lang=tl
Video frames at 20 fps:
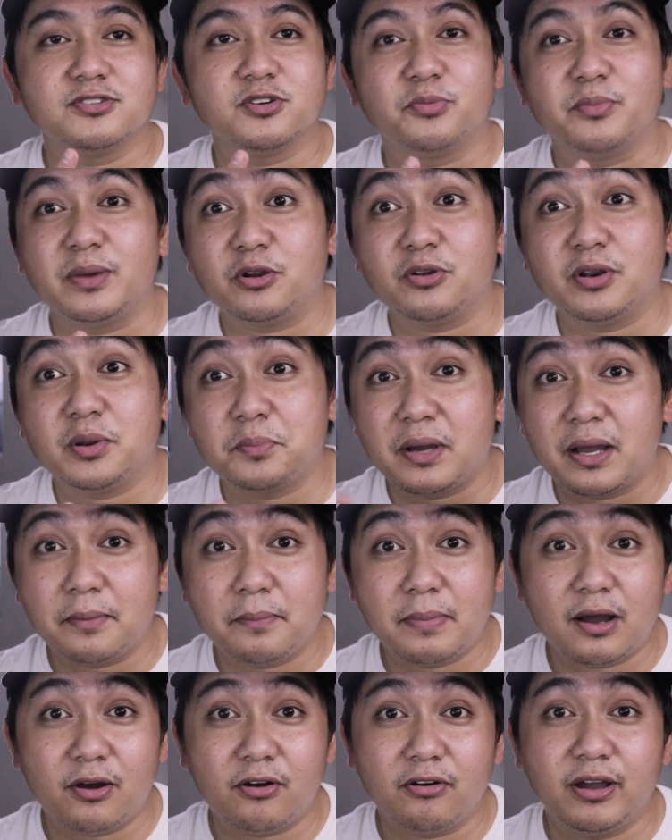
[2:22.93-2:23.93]
So, meron ng mga
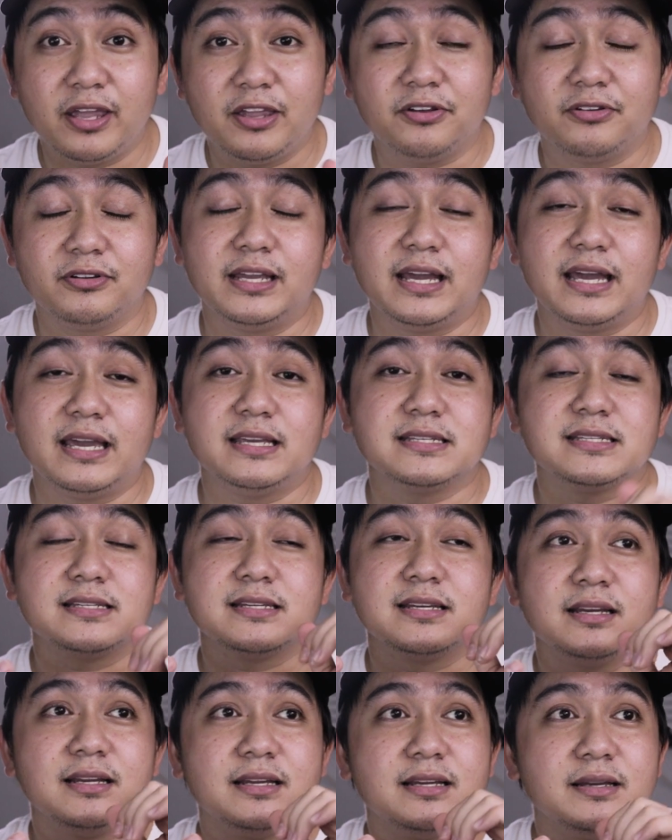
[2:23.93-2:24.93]
bango ganyan
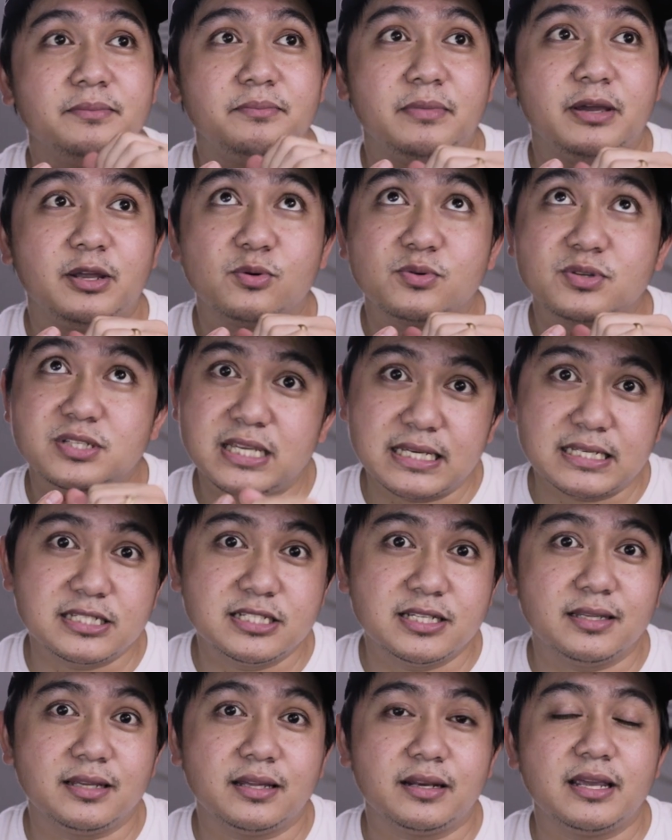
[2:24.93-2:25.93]
guys. Merong 6th
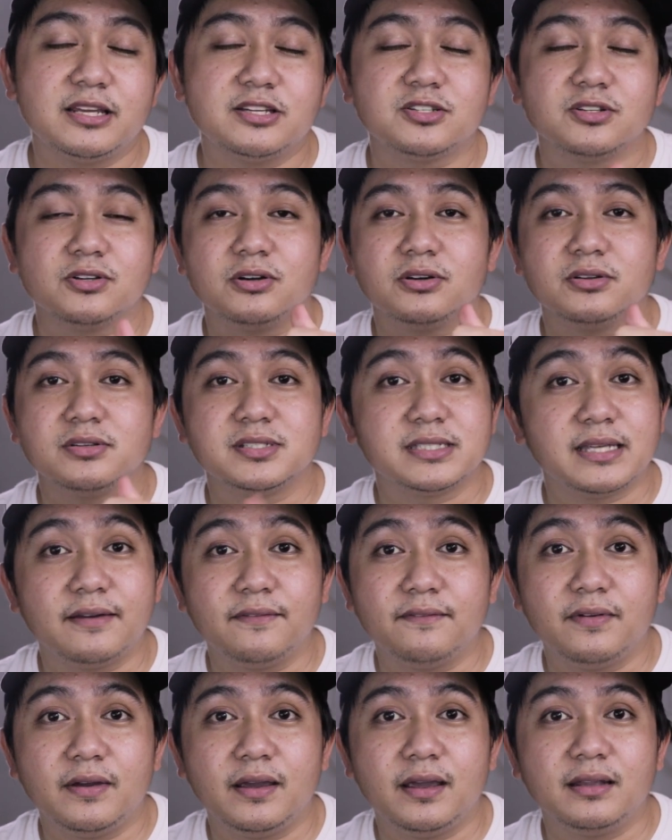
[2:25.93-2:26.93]
generation,
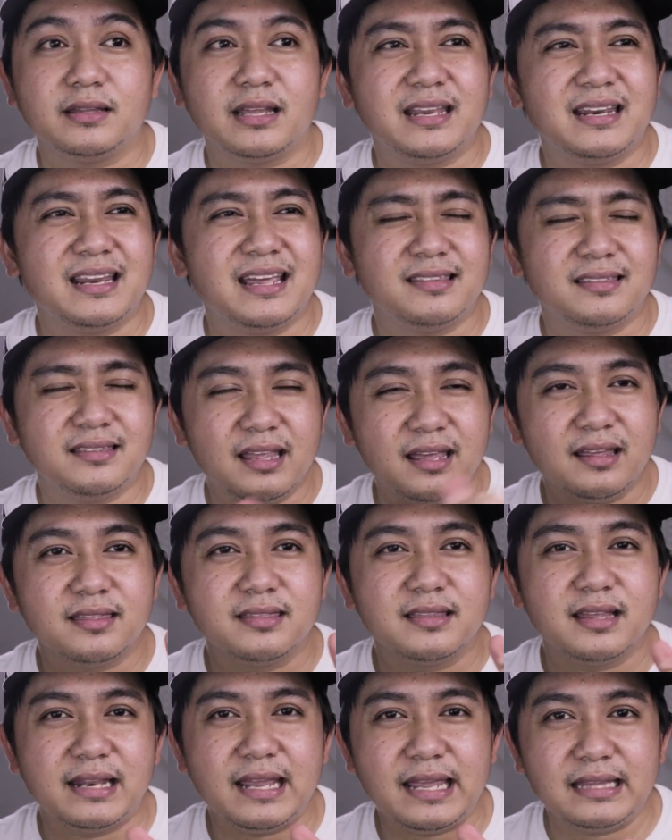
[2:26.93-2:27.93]
7th, and I think
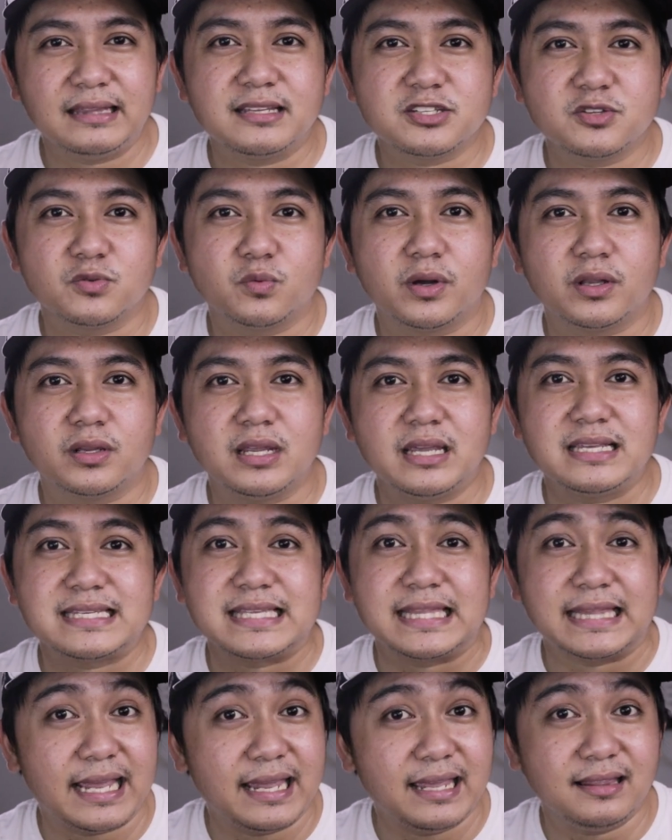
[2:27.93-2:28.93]
the latest one
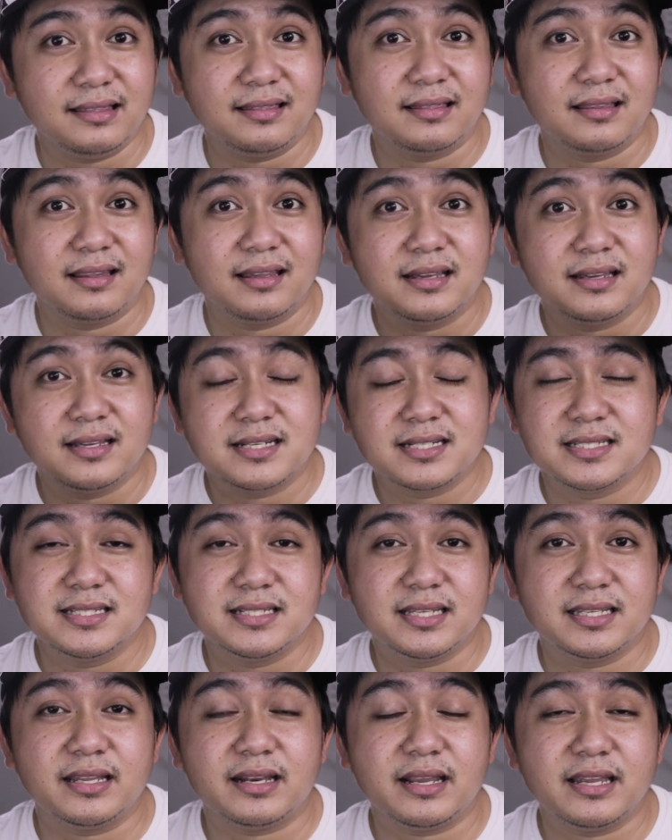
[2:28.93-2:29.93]
is 9th
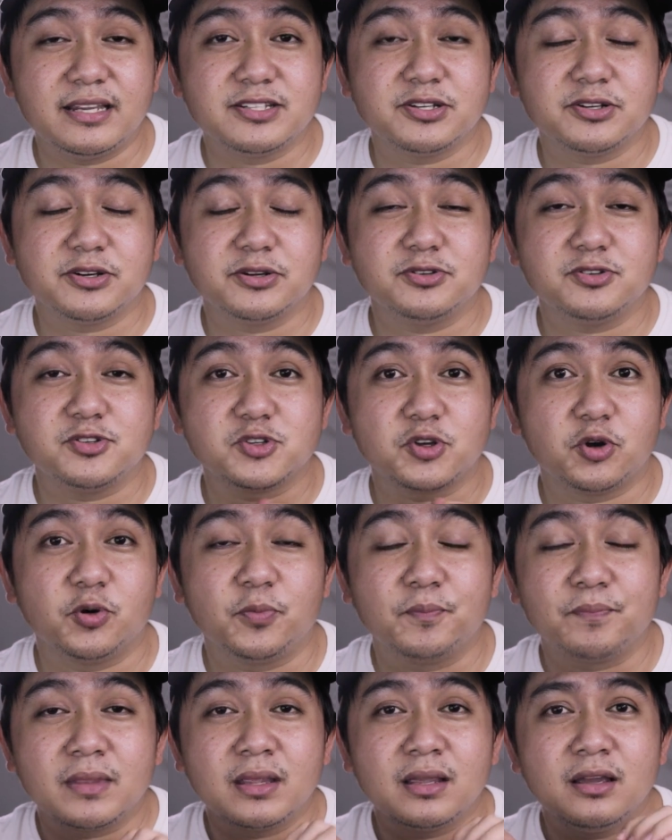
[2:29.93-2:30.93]
generation.
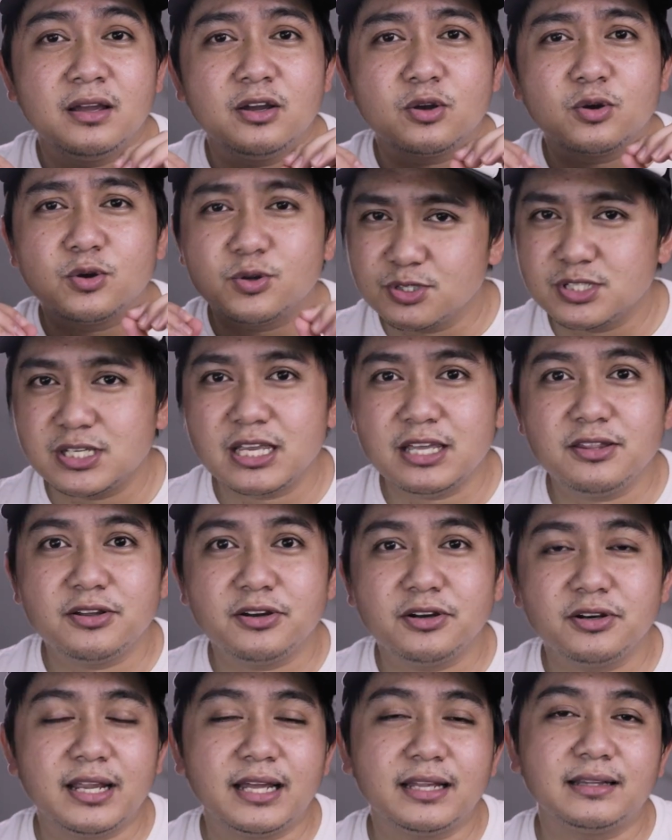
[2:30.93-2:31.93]
So,
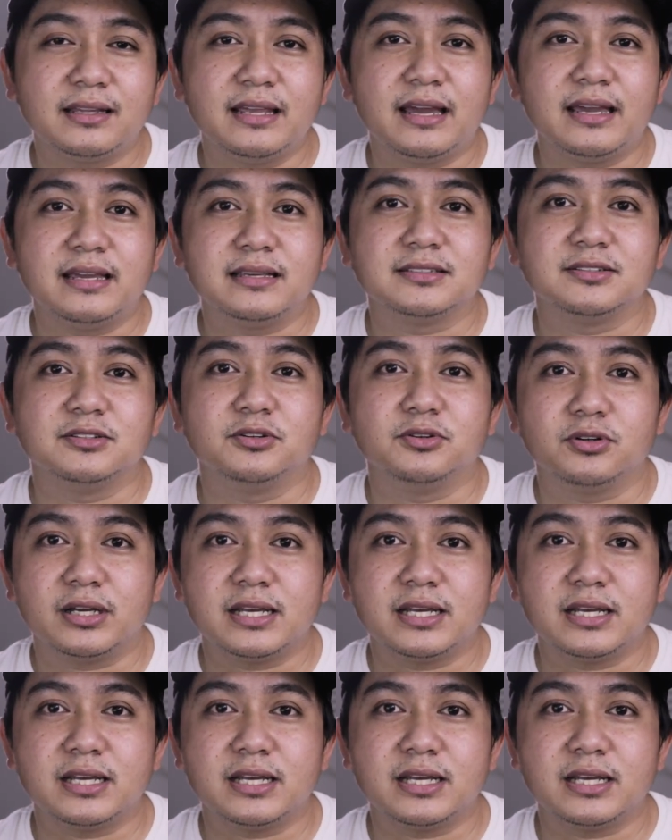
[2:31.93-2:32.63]
consider that guys, no?